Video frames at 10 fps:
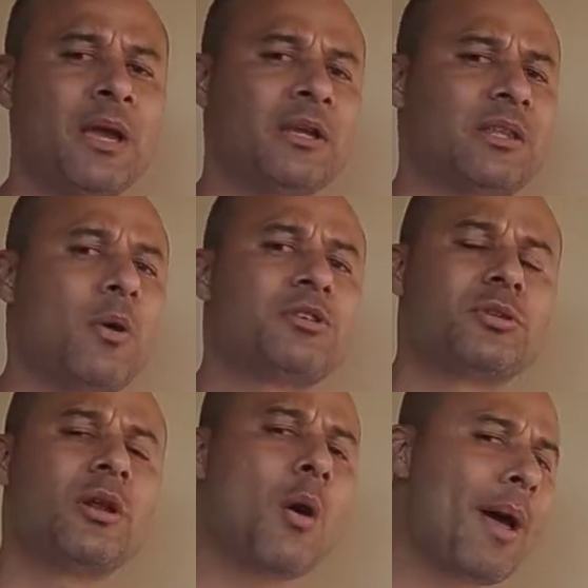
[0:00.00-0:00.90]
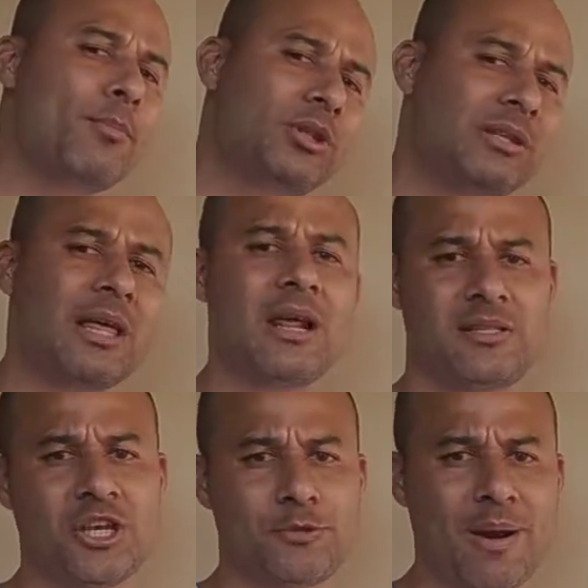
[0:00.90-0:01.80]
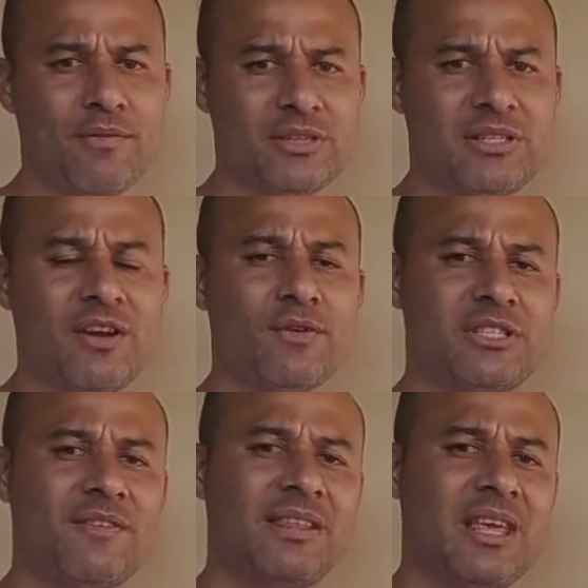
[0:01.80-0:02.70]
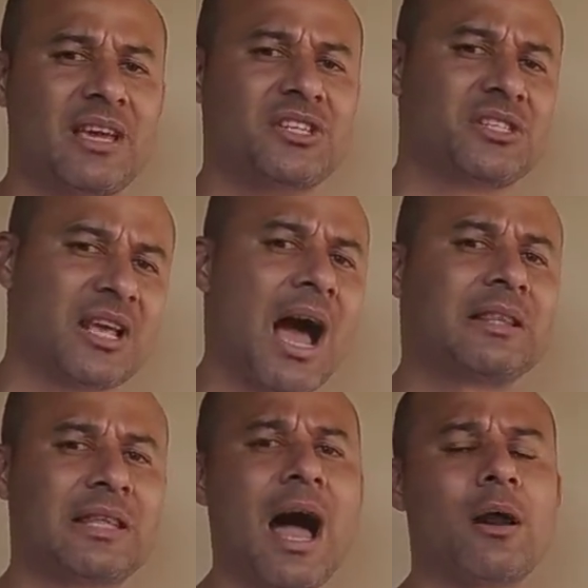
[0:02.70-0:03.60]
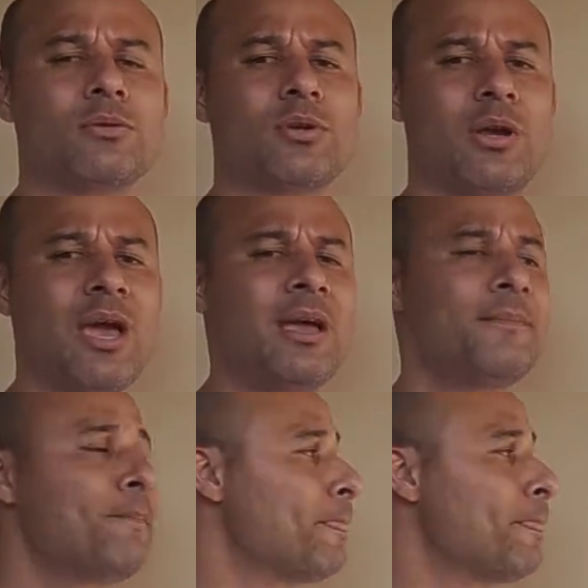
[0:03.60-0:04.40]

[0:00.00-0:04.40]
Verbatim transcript: então isso não é muito interessante para você, você vai ter que descartá-los, ok?